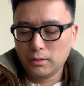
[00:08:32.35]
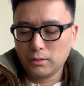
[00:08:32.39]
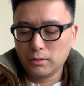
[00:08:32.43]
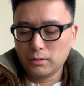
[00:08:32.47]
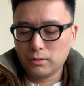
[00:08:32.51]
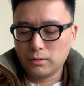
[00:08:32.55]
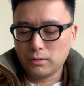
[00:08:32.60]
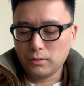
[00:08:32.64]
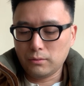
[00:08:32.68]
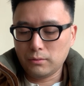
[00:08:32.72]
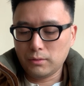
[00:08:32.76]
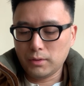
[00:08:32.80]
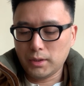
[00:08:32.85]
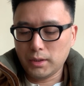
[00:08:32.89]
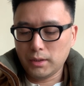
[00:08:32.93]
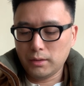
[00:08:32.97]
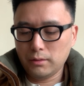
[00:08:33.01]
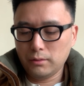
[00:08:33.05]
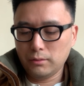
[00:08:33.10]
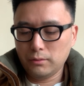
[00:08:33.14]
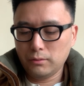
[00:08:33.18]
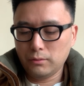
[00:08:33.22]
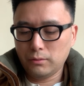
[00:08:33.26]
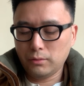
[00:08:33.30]
忠
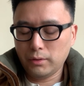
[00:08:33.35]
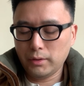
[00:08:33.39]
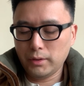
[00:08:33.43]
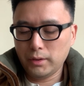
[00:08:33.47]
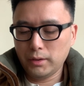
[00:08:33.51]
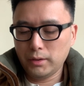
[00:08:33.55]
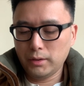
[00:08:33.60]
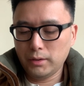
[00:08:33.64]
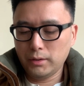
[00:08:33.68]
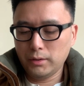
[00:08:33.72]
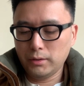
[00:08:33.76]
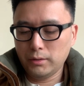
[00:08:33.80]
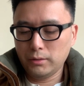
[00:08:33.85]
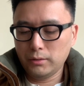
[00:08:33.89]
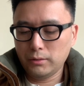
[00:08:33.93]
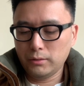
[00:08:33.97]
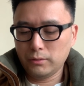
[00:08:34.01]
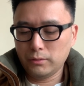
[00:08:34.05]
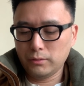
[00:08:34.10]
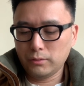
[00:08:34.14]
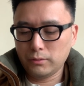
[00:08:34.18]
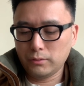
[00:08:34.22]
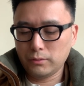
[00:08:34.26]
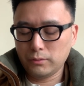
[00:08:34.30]
贞推
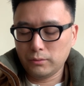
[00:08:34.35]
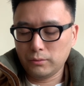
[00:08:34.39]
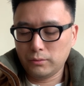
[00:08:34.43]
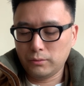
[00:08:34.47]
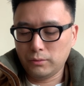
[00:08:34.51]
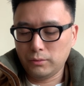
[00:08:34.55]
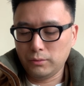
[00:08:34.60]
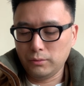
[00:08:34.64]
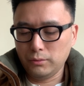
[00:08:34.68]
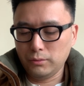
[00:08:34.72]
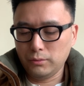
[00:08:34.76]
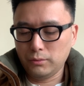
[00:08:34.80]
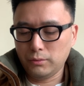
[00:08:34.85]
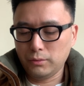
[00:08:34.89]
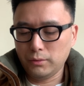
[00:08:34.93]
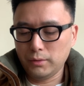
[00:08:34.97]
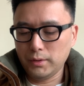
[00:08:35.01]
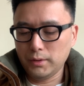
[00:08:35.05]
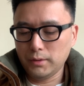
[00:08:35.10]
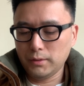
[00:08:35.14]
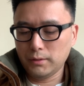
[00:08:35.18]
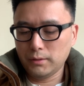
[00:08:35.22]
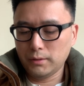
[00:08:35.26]
举君。